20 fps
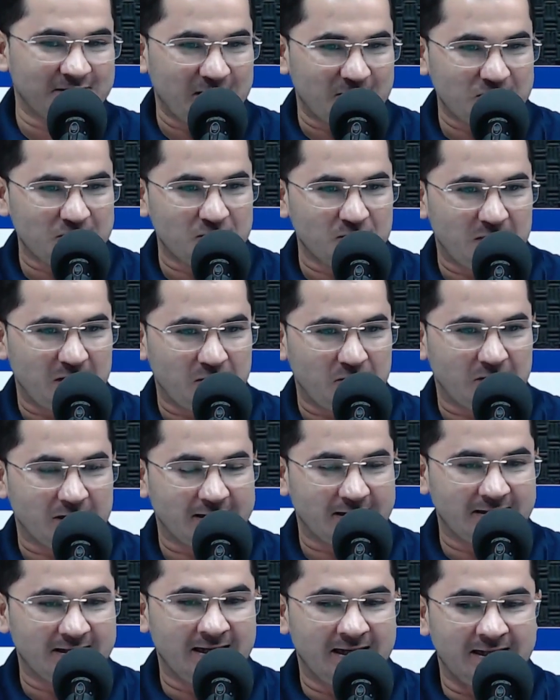Suba
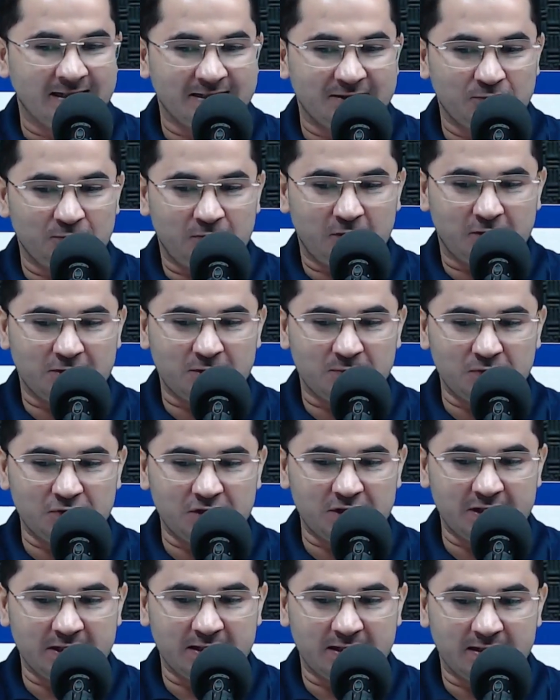agora, no próximo
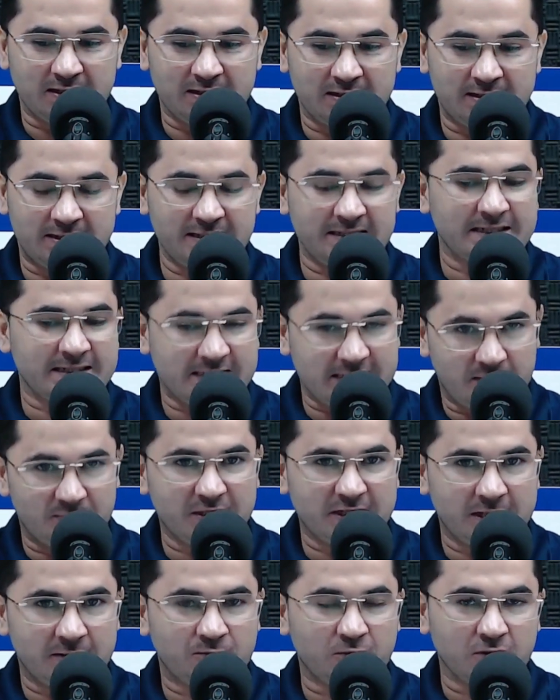dia 15,
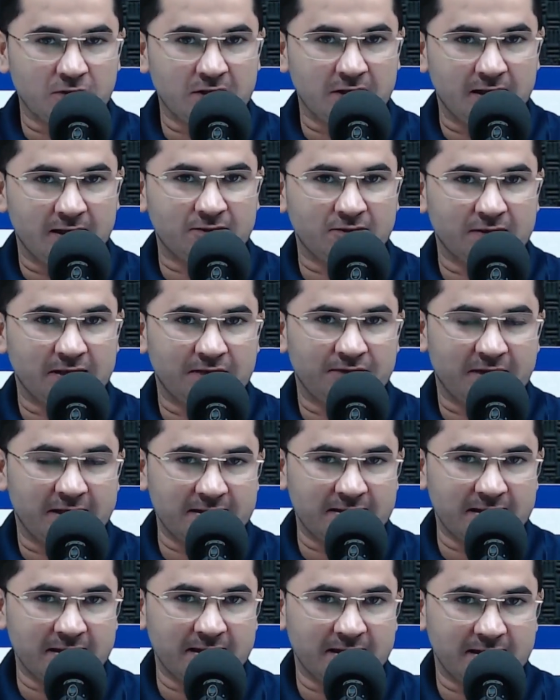amanhã, portanto, né, vai
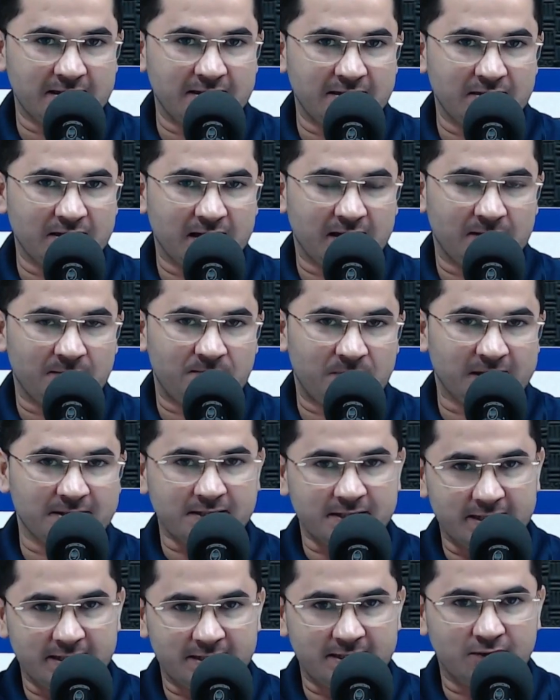ter aí a
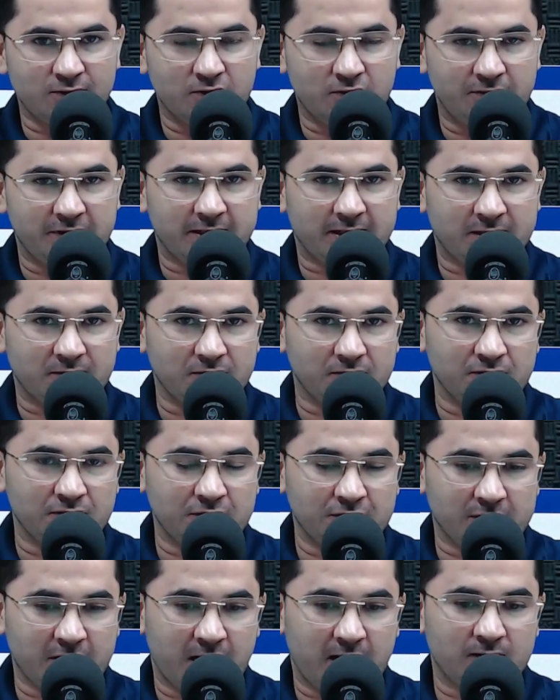presença do governador do
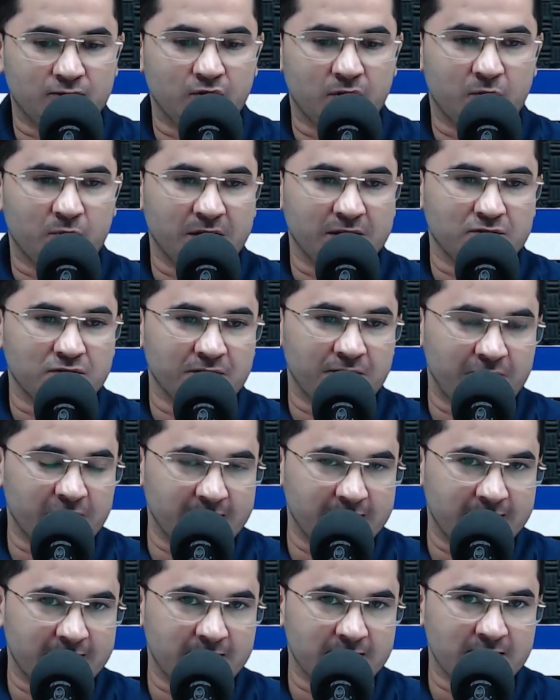estado, é de
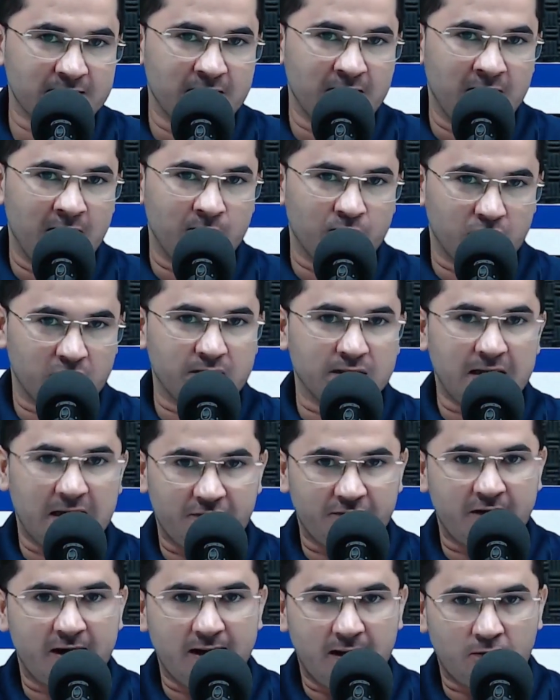Freitas, porque lá
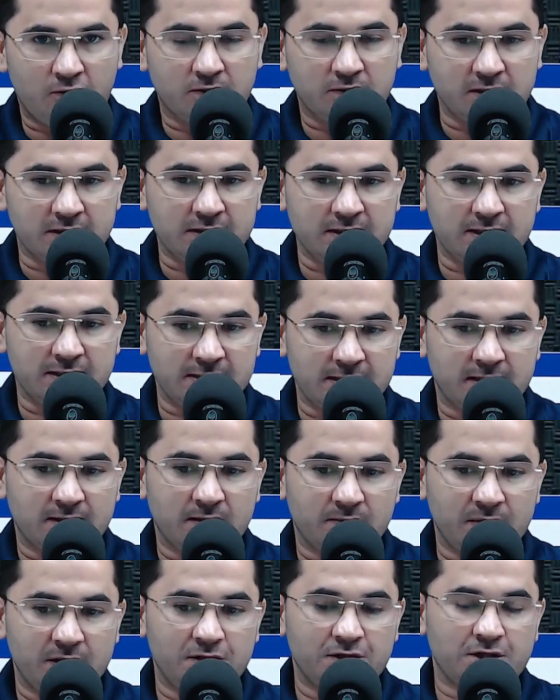vai acontecer
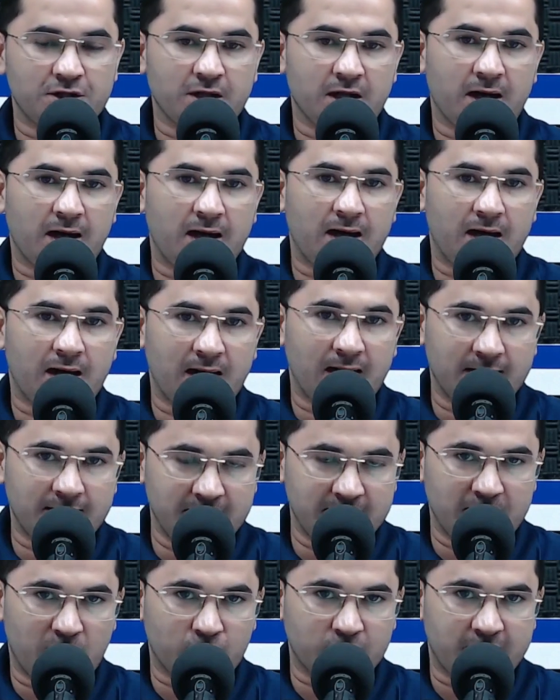exatamente a
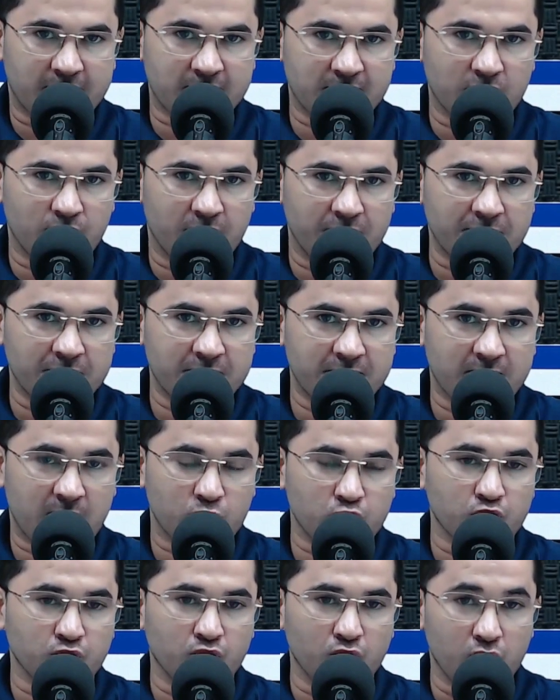inauguração oficial
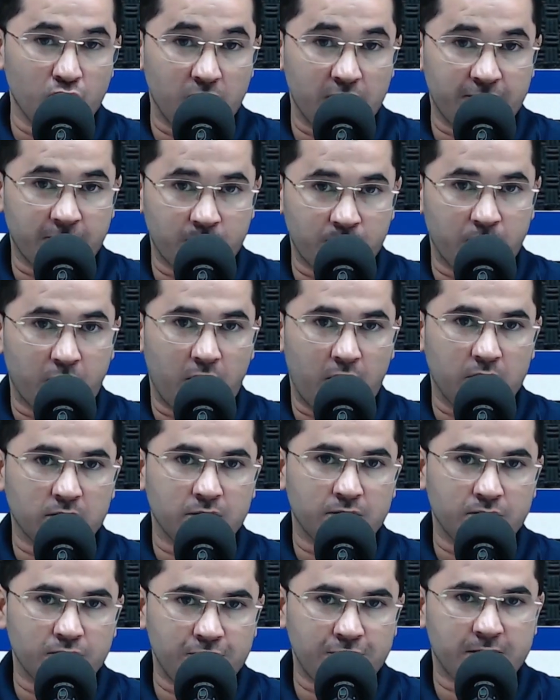de um novo polo
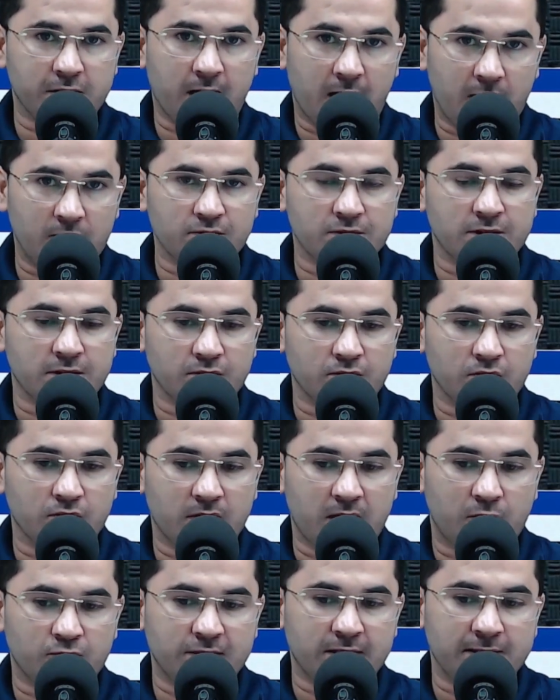industrial do setor
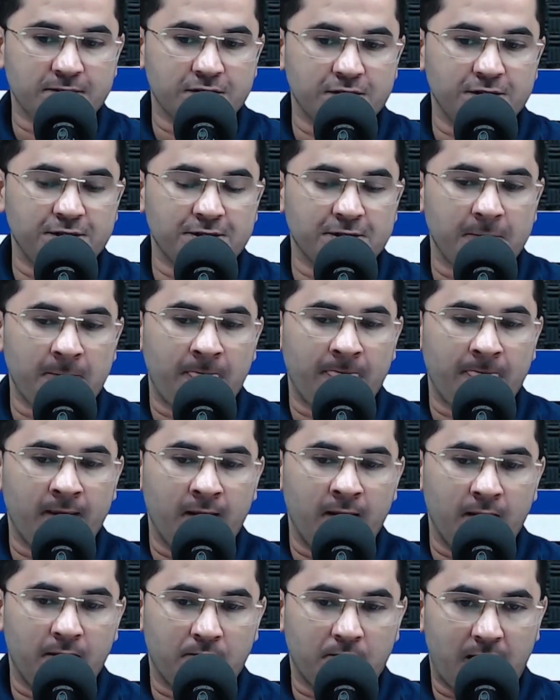calçadista,
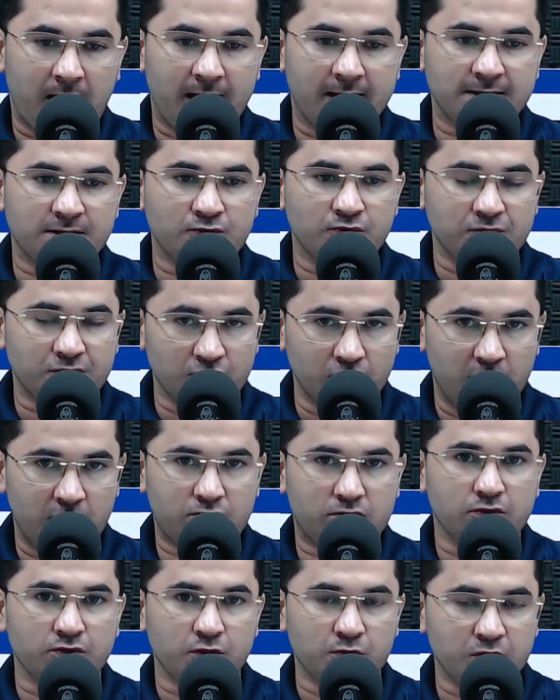mas os
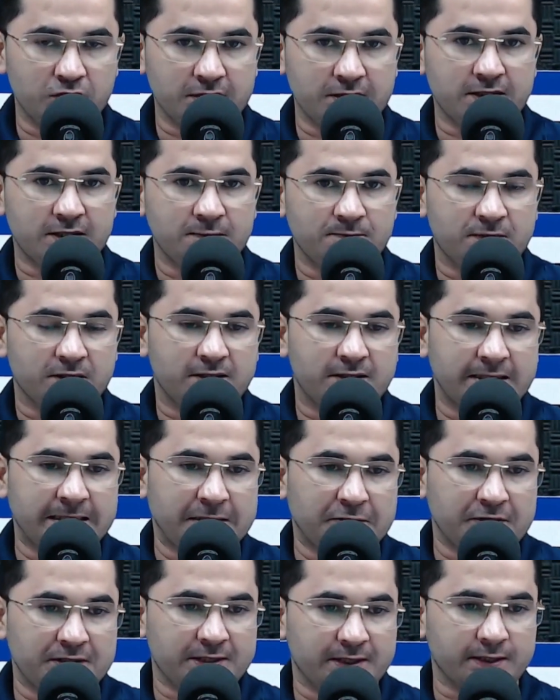outros municípios aqui na
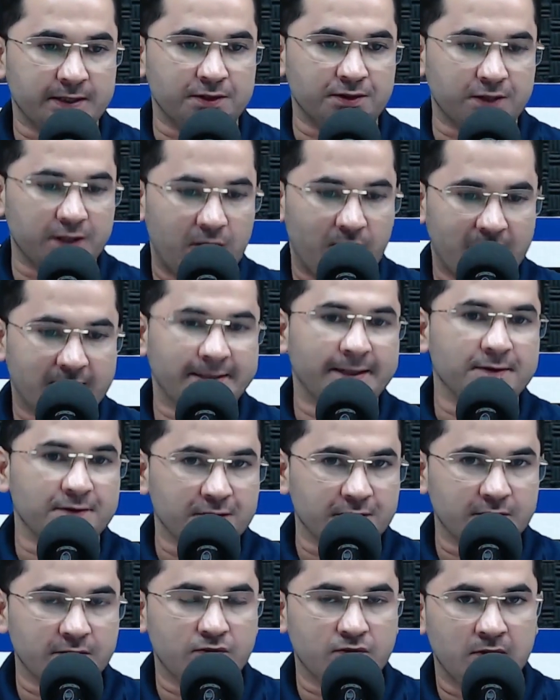nossa região,
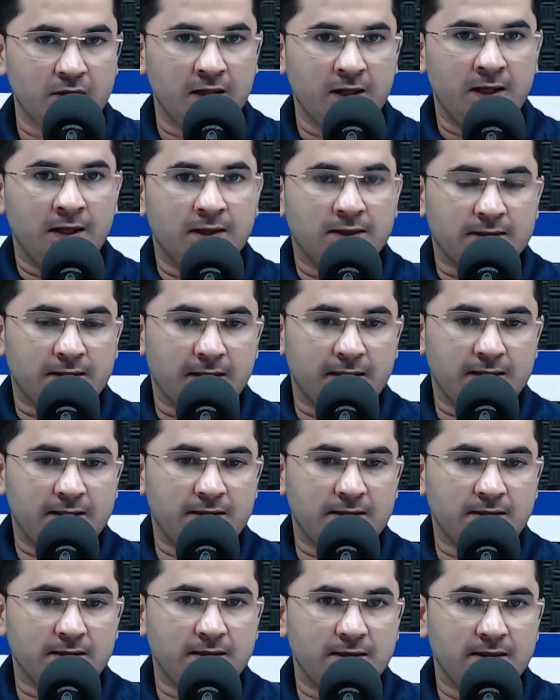acredito, né,
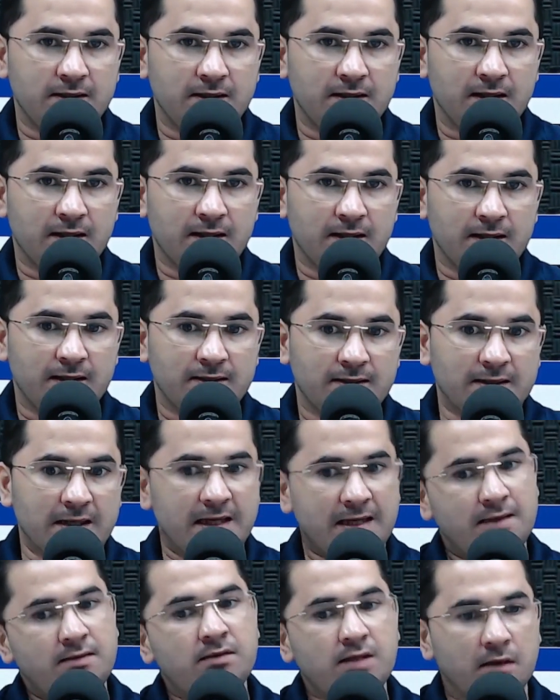que é,
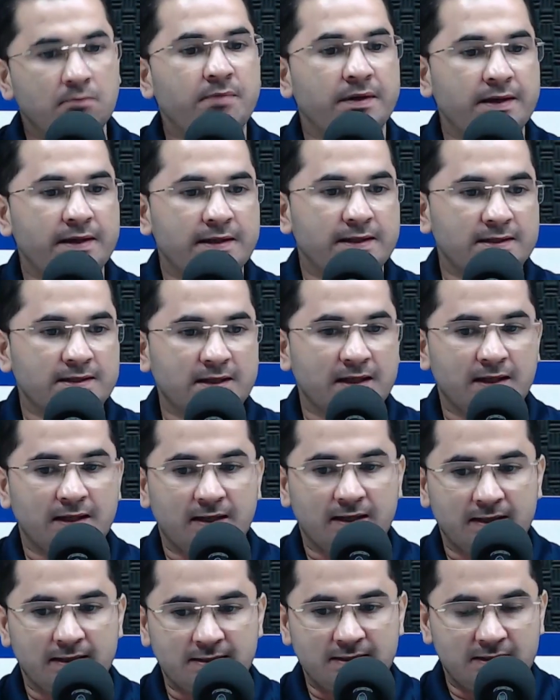tem também
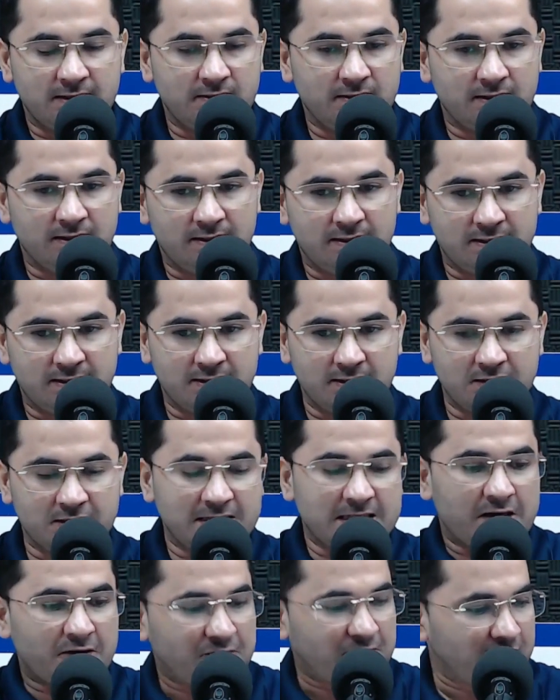essa, esse, esse
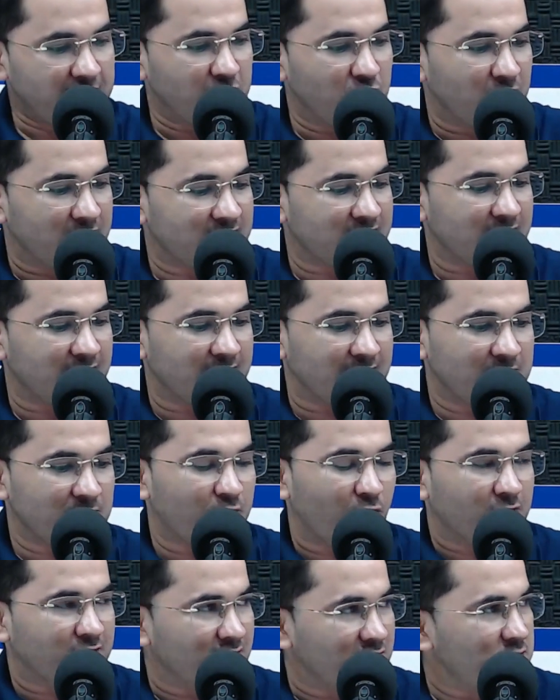desafio, essa
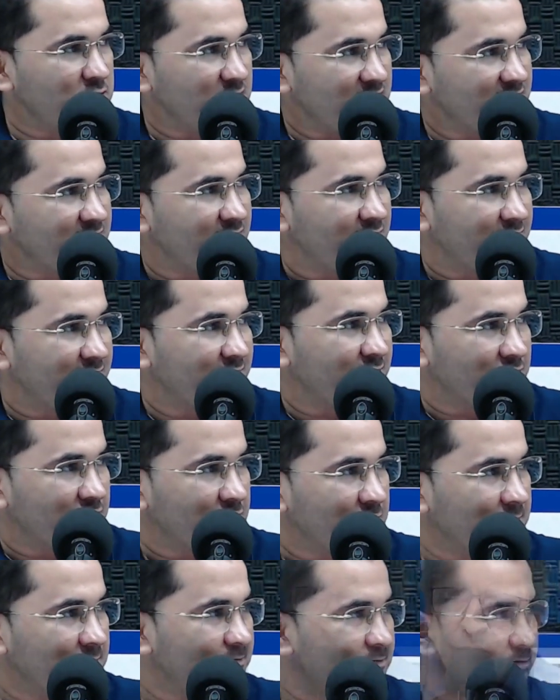importante missão, né, doutor?
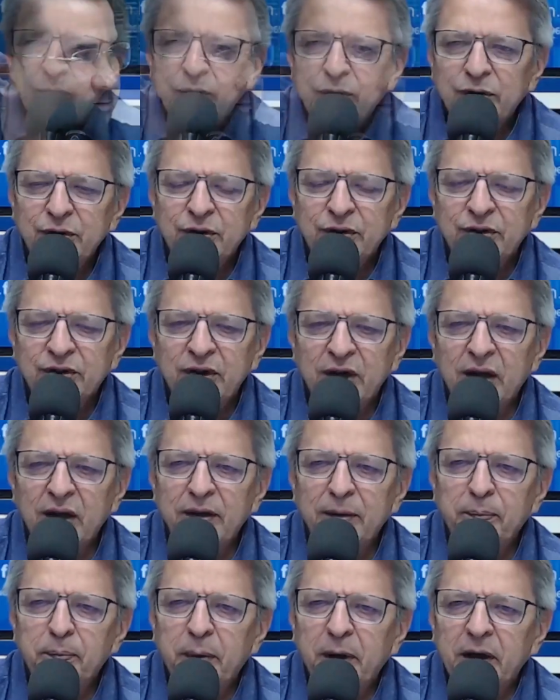É, hoje gerar
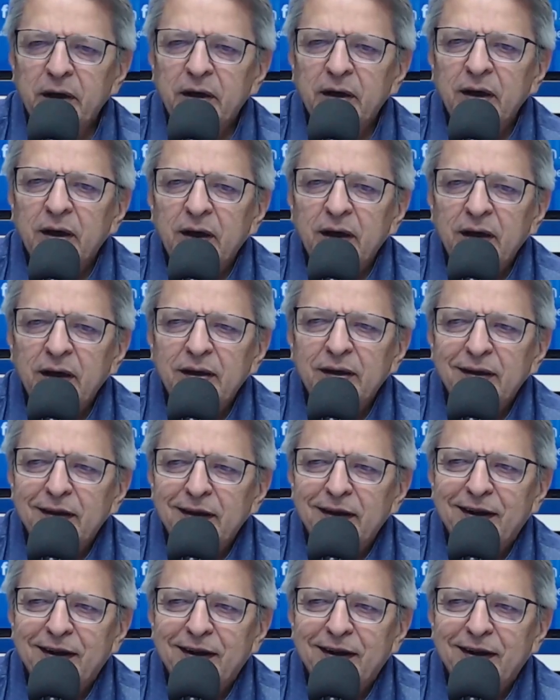emprego e renda